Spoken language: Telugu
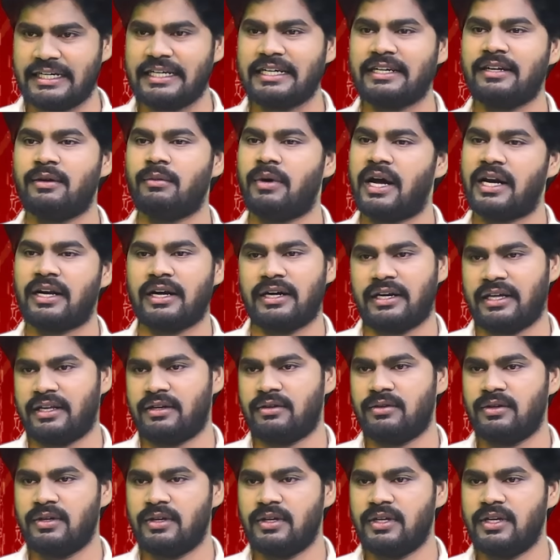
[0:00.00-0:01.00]
గిట్టిగిట్టికి
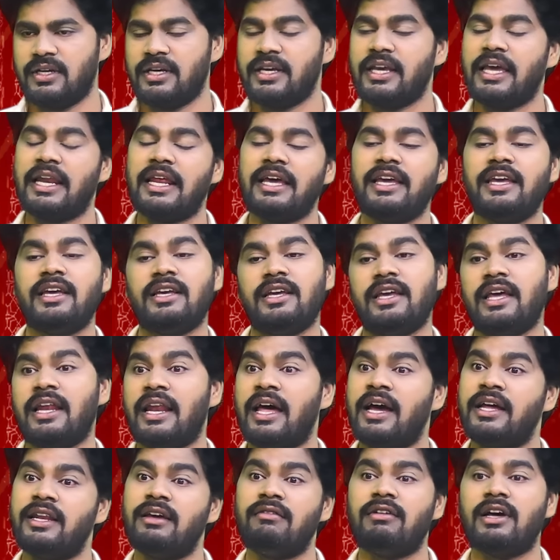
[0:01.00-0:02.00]
మాట్లాడాను ఎలా
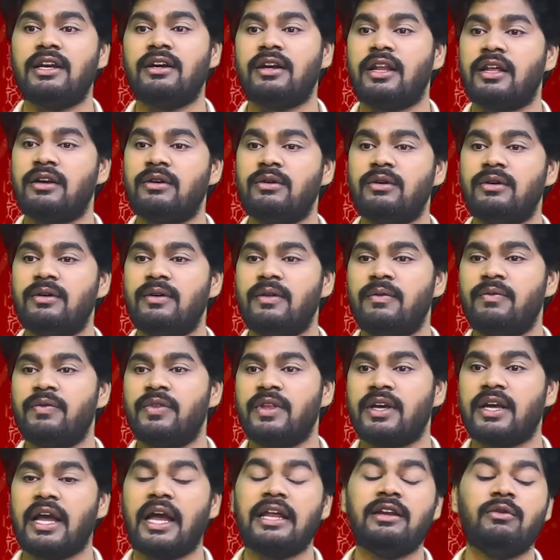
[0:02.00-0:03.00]
ఎలా అనేవాళ్ళు నన్ను
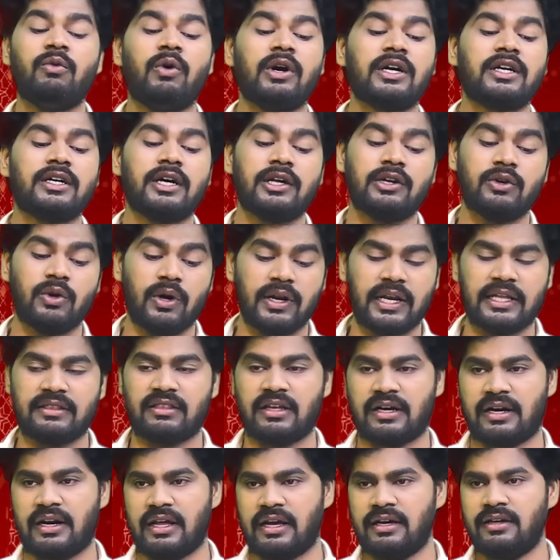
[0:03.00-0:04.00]
కానీ ఒక్కరు
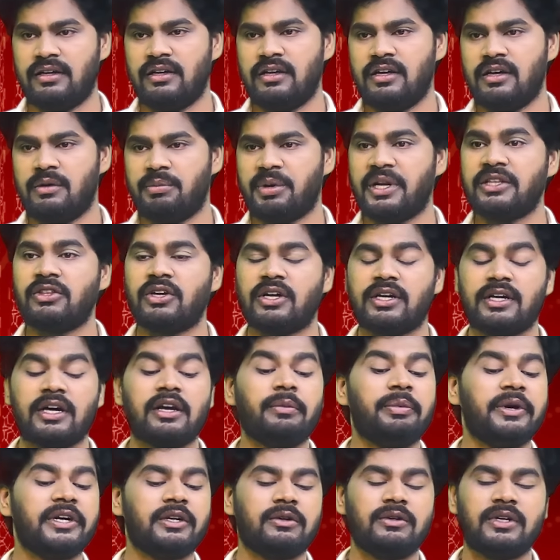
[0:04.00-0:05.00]
నోరెత్తట్లా ప్రతి
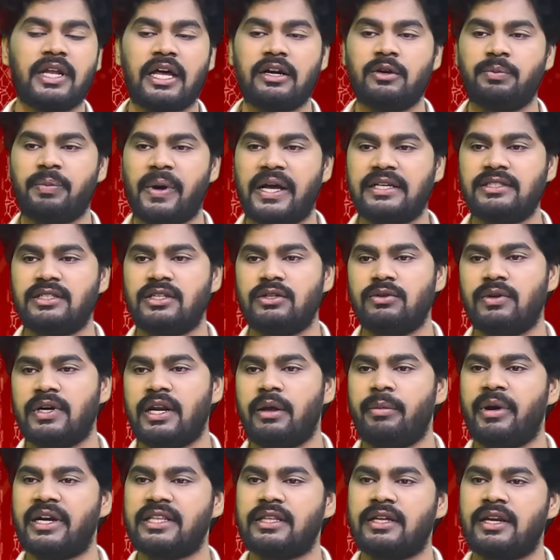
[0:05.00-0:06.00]
ఒక్కరు పెట్టుకుంటాను
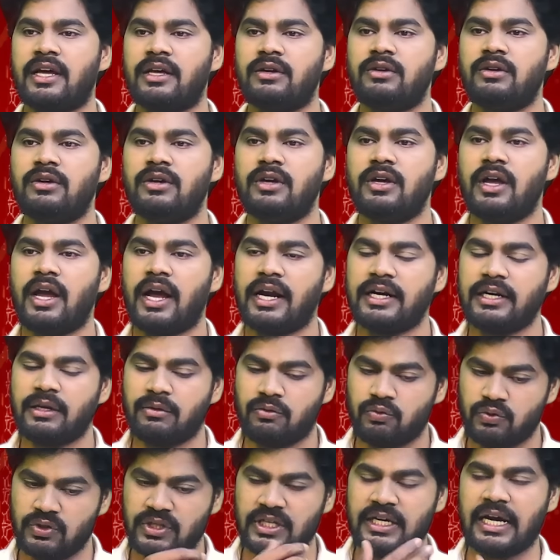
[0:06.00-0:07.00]
పాజిటివ్గానే పెడుతున్నారు
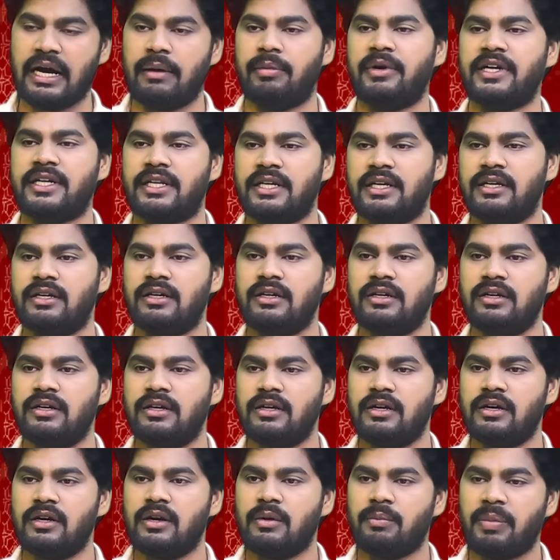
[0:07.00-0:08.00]
అంటే ఉంది కాబట్టి
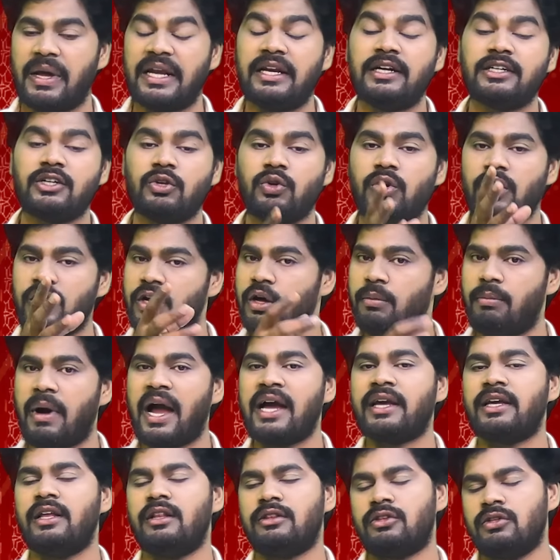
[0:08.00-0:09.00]
పల్లెటూర్లలో
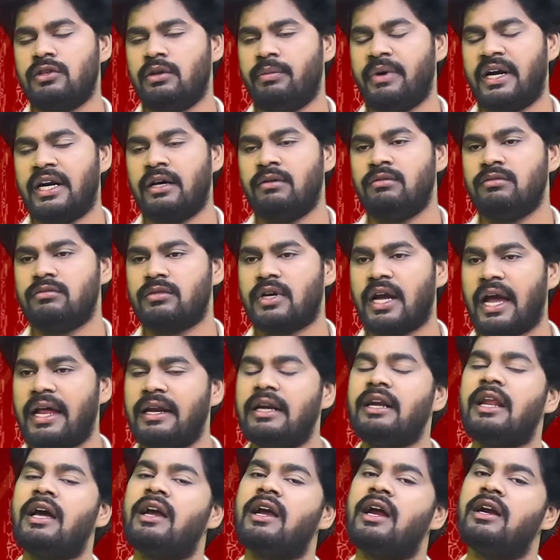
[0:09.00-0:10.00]
బాగా వెళ్తుంది మేడం
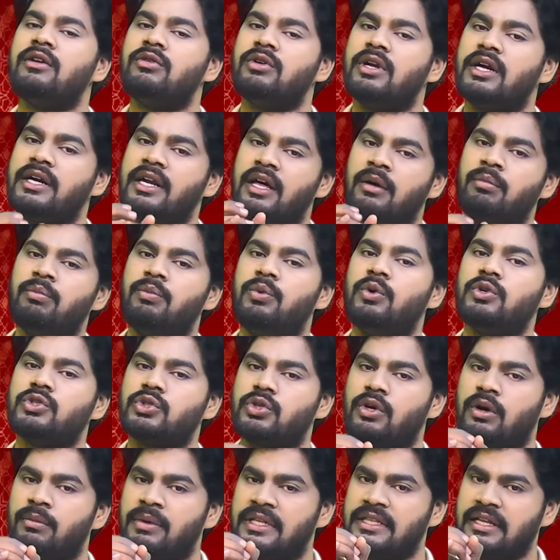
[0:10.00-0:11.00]
కానీ నాకాడున్న డబ్బు
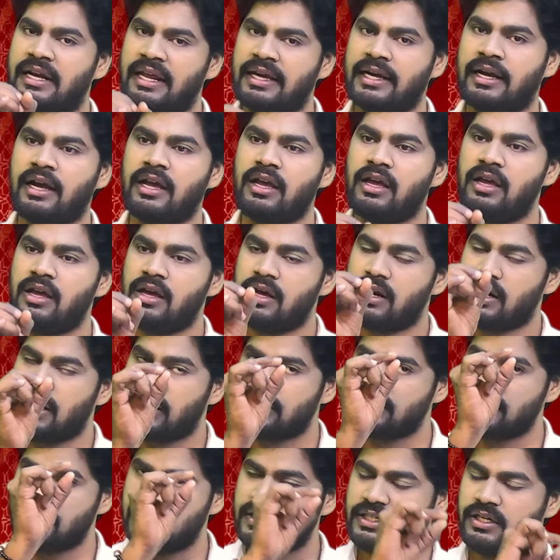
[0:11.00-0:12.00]
స్తోమత లేక
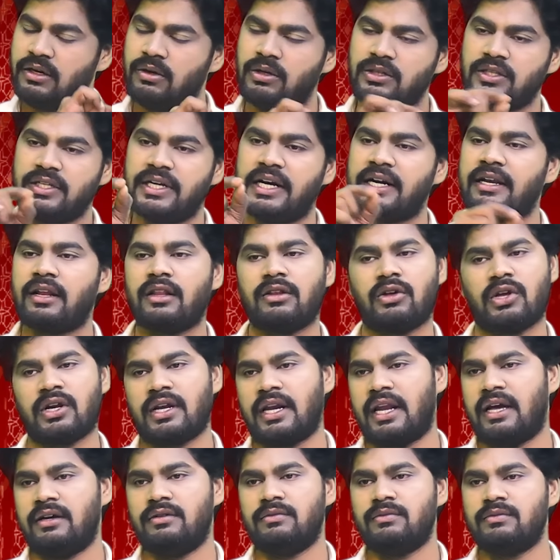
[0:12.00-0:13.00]
నాకు సిటీలో థియేటర్లు
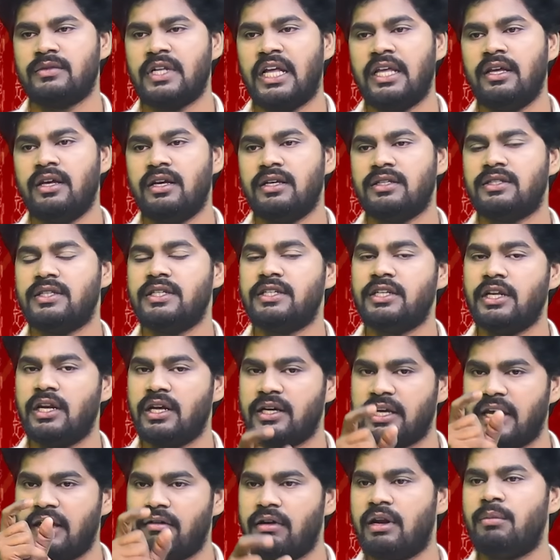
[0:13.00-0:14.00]
దొరకల
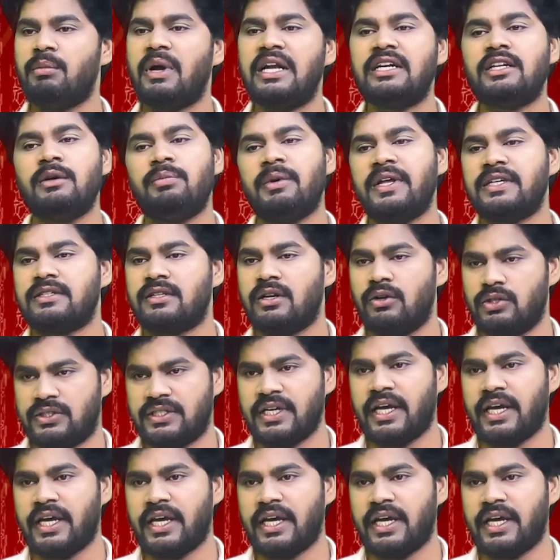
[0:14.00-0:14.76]
సిటీలో కేవలం మల్టీప్లెక్స్లు